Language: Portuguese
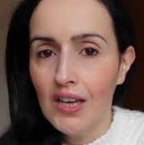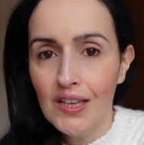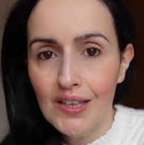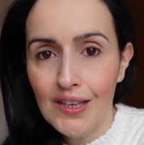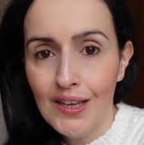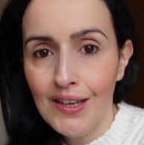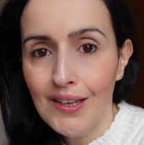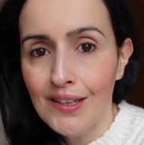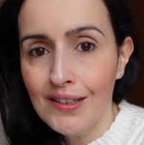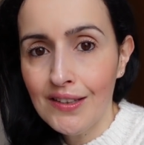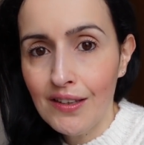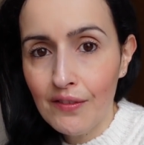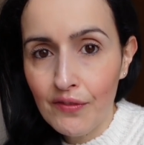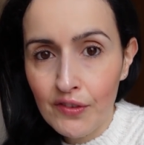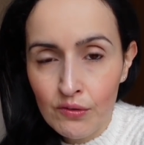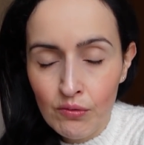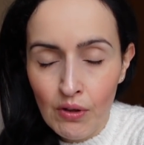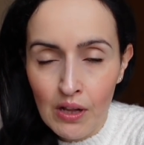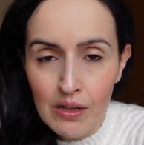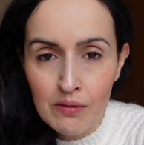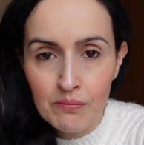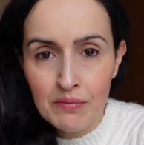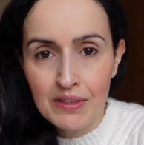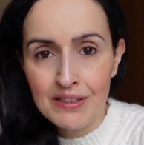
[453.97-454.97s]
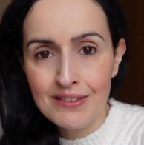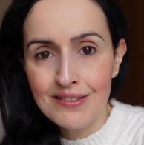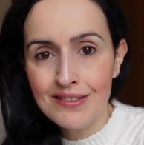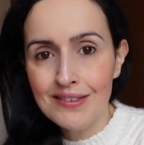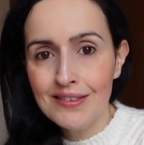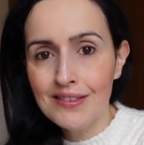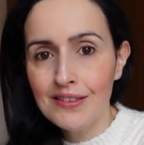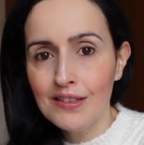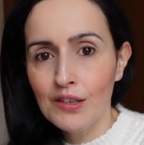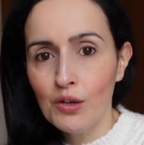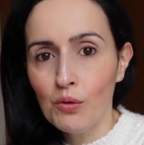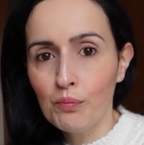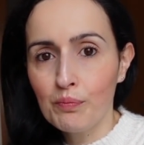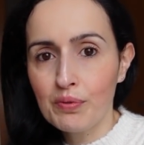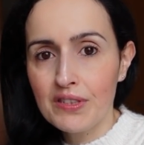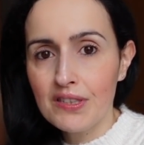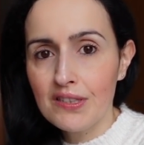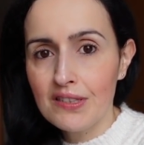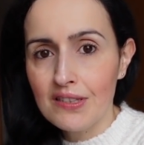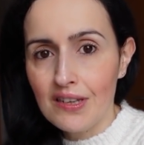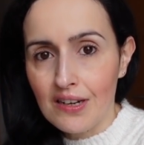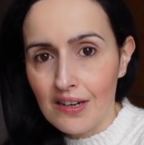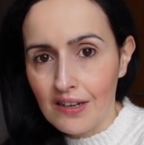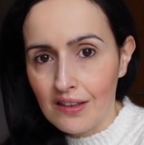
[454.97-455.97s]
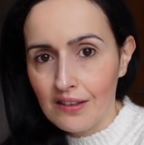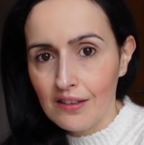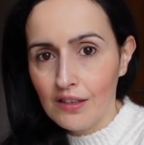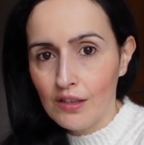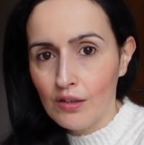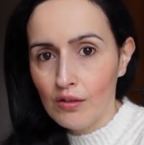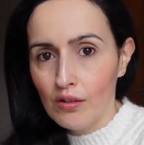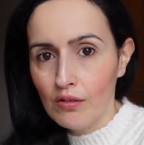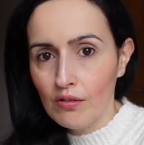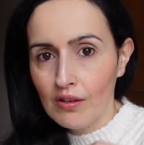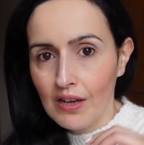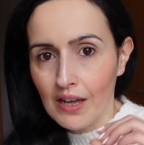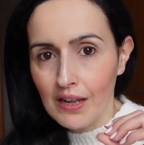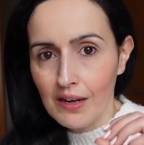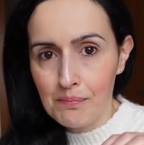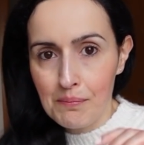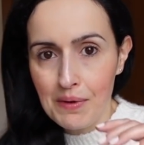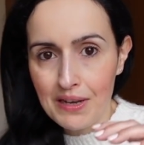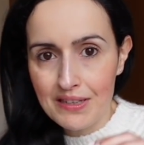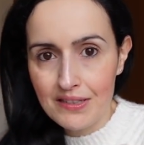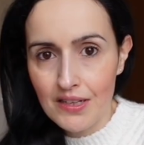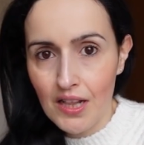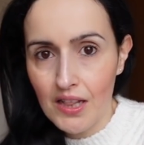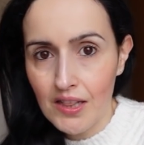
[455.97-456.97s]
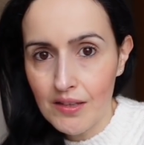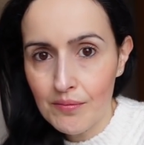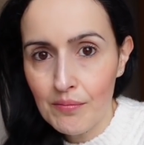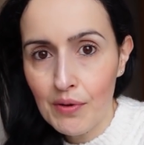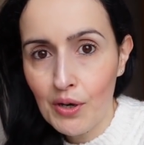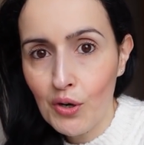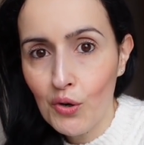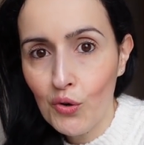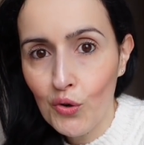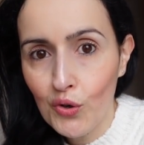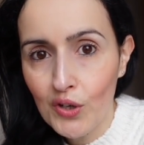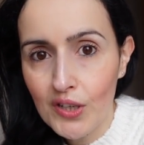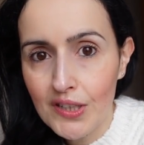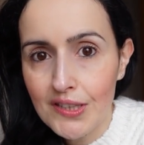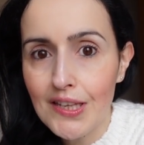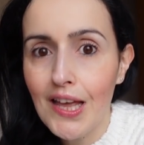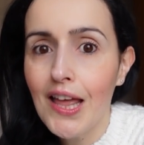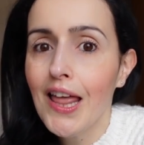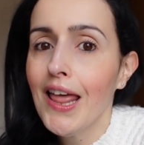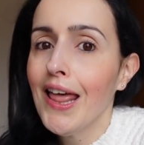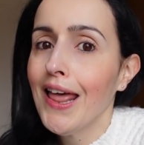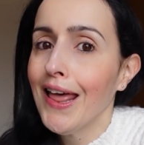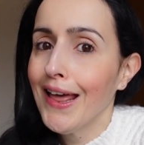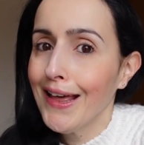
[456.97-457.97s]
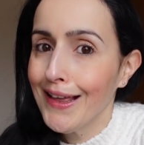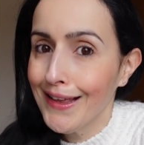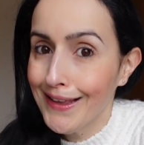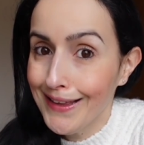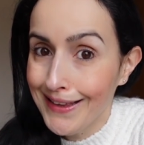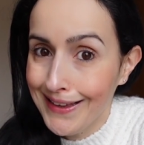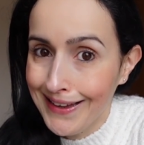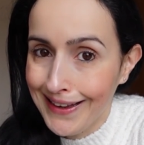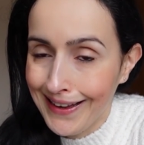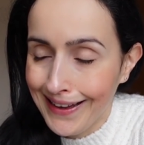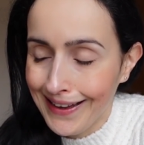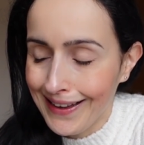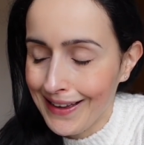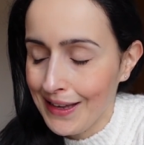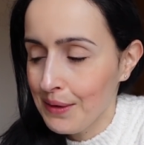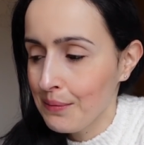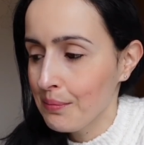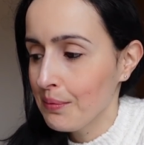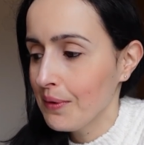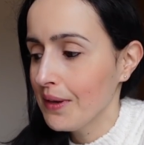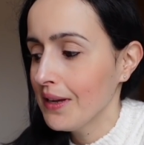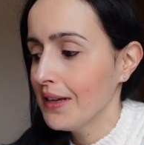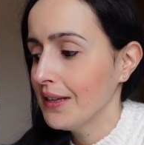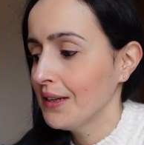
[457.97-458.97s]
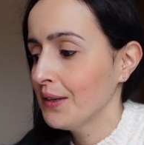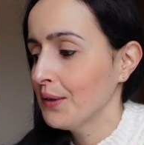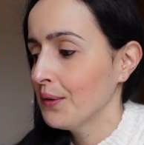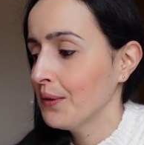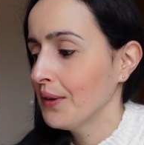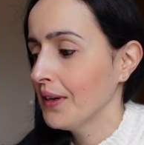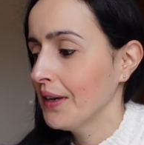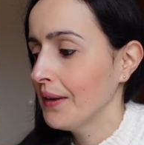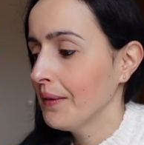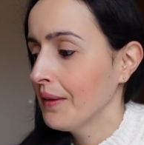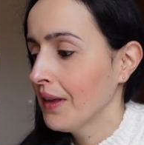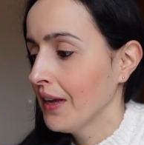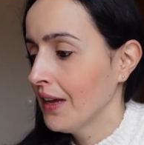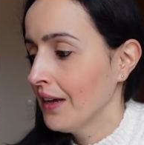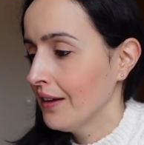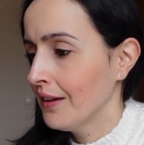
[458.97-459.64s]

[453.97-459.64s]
e ainda eventualmente se eu precisar de colocar mais alguma coisa que caiba, não é?